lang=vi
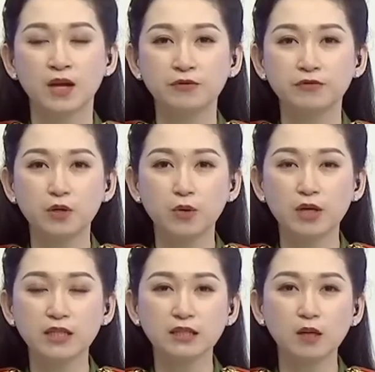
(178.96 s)
Phần
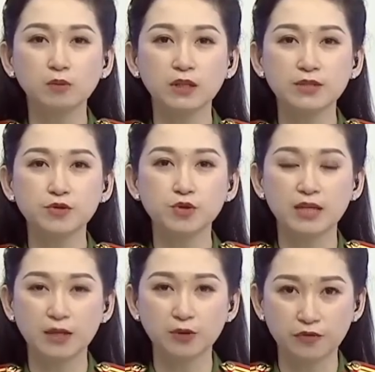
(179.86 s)
cuối là những thông tin truy
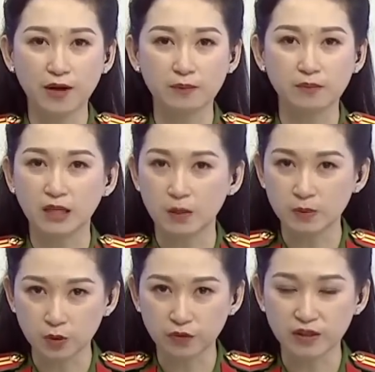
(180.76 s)
nã tội phạm.
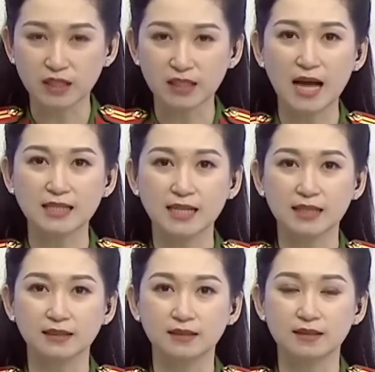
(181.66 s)
Cảm ơn quý vị đã
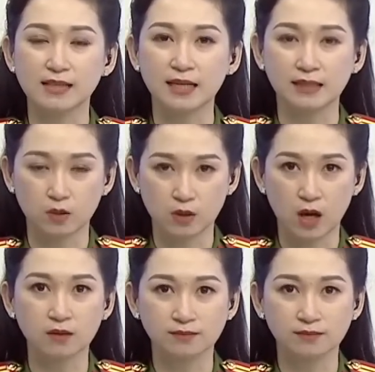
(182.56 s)
dành thời gian theo dõi.